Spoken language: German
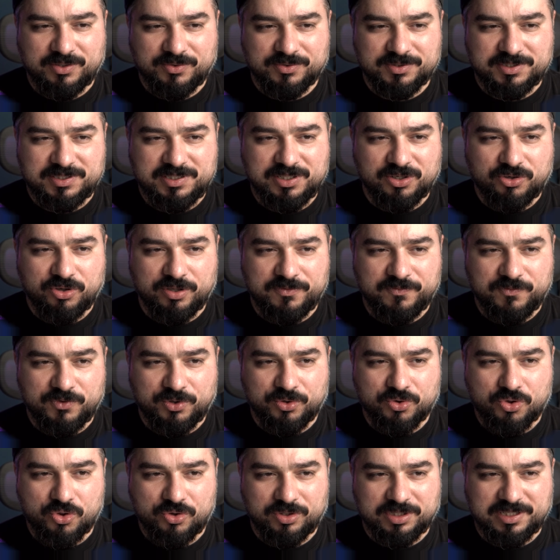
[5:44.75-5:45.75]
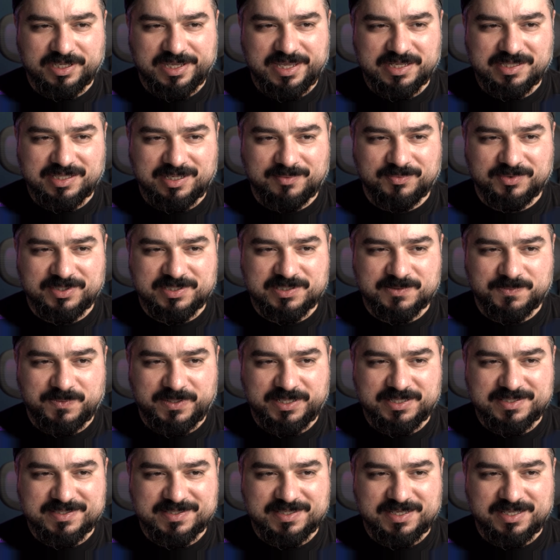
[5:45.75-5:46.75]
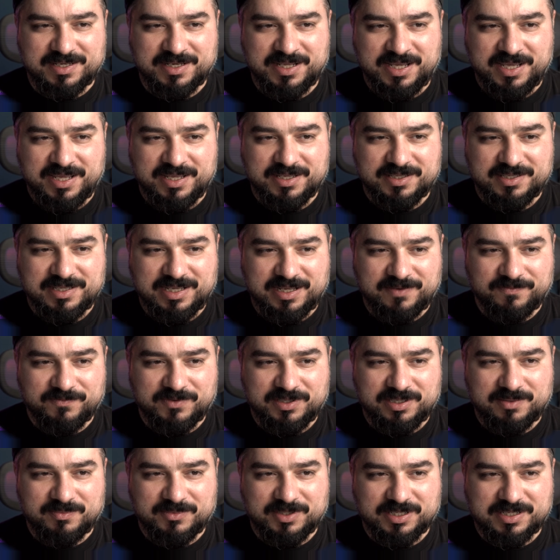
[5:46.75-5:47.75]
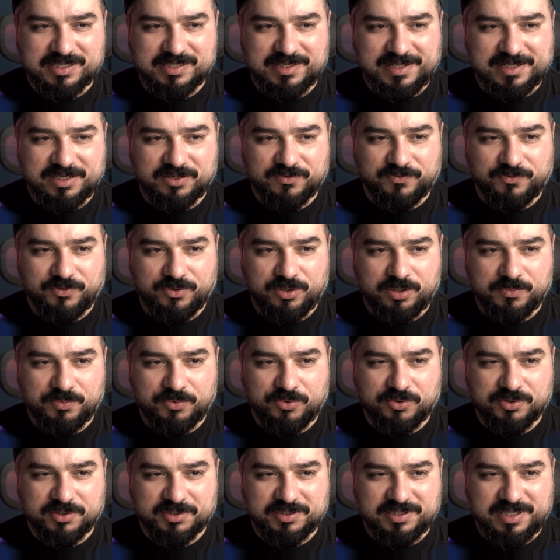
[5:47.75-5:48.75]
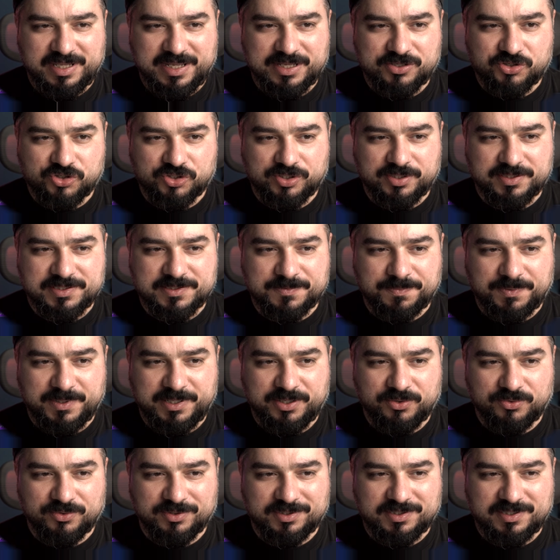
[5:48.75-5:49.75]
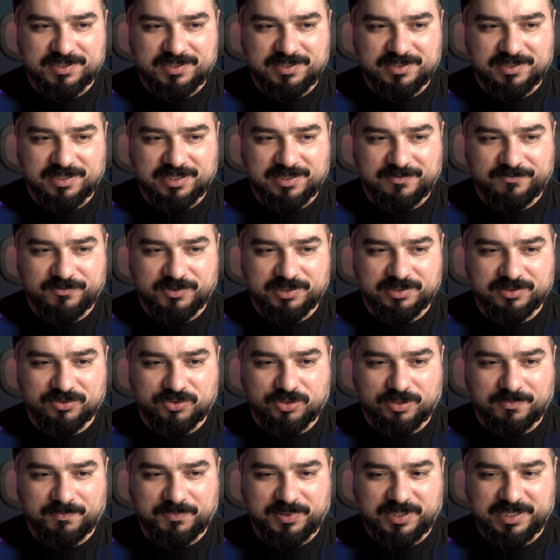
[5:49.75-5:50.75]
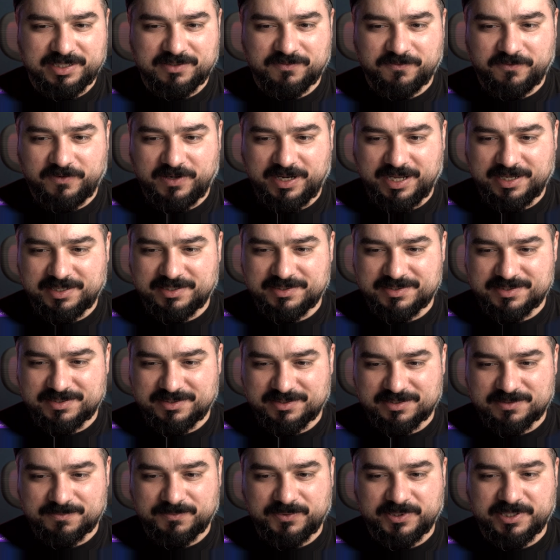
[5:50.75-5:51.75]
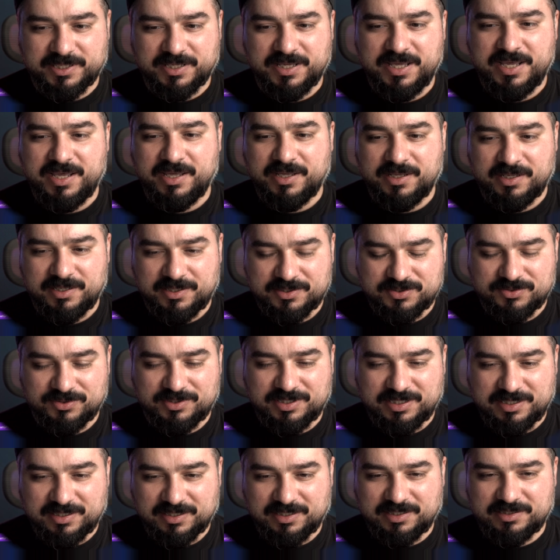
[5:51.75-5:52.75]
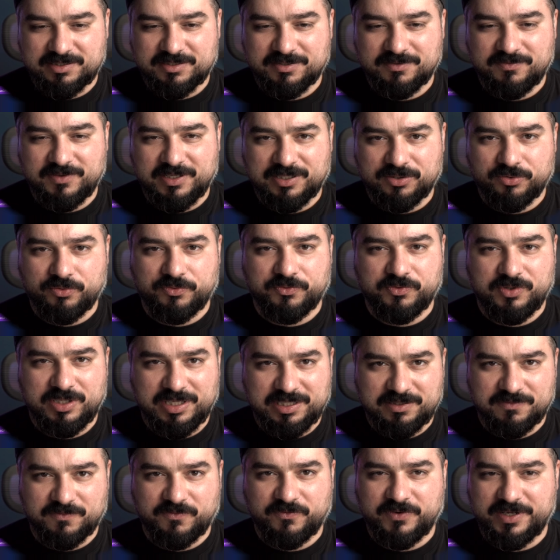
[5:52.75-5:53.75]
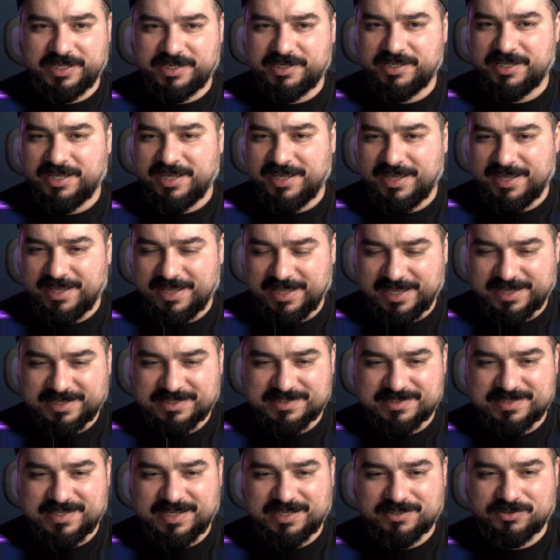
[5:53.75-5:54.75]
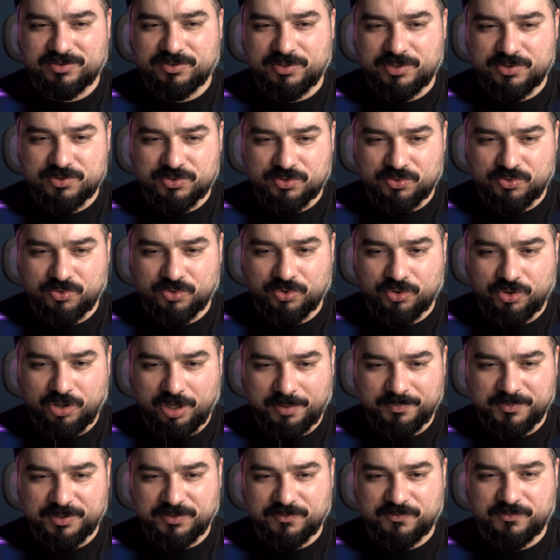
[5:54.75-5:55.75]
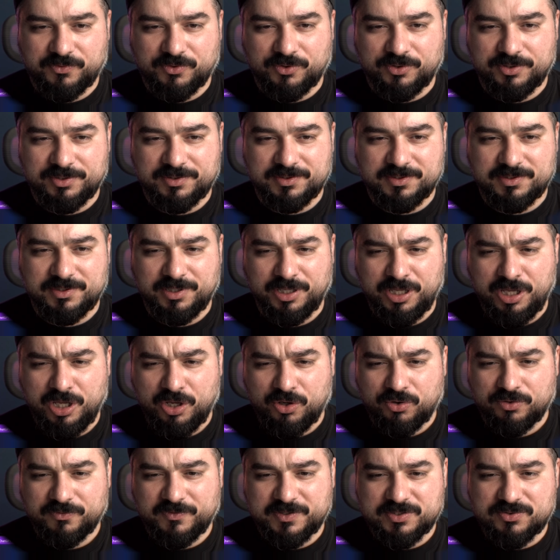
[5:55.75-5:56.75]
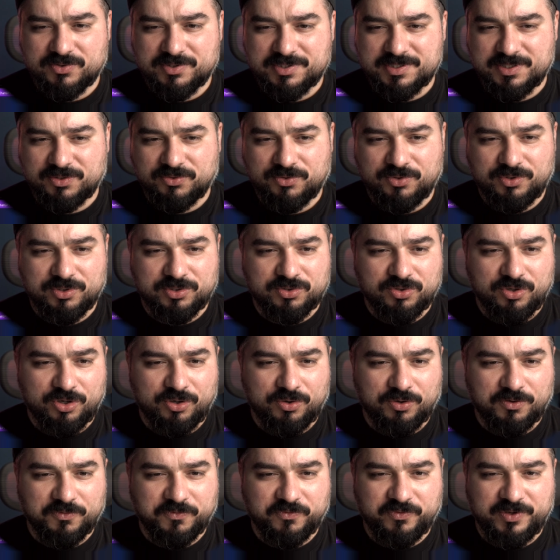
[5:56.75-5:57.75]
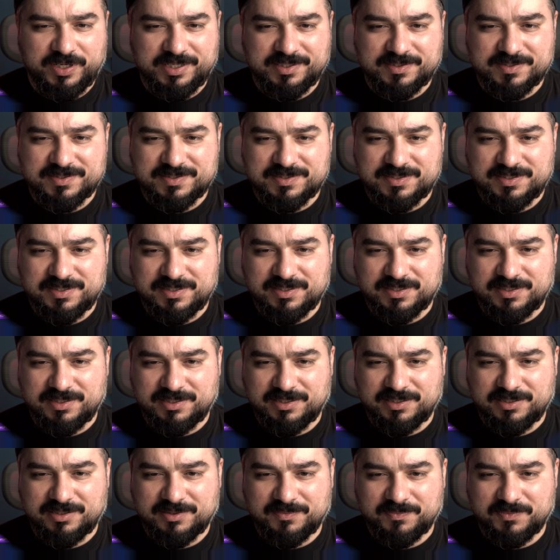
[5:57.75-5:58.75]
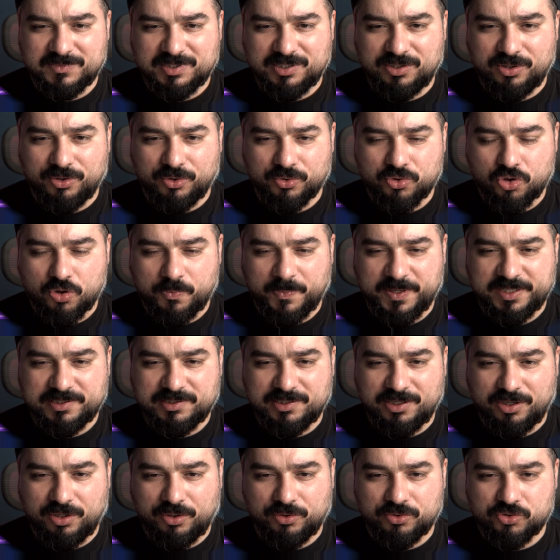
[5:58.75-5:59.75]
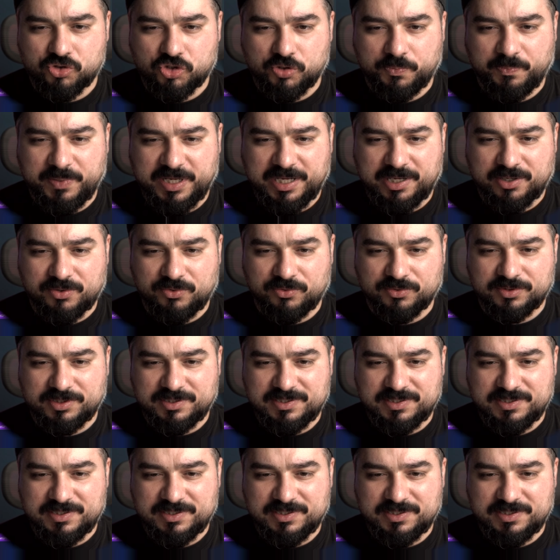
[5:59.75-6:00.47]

Und hier können wir auch schon direkt am Display sehen, hier haben wir eben eine kleine Wölbung, ein Edge-Display und hier haben wir ein komplett flaches Display. Also die Geräte werden auf jeden Fall exakt so kommen, Freunde. Und was uns natürlich noch auffällt, ist hier äh, die Lautsprecheraussparung.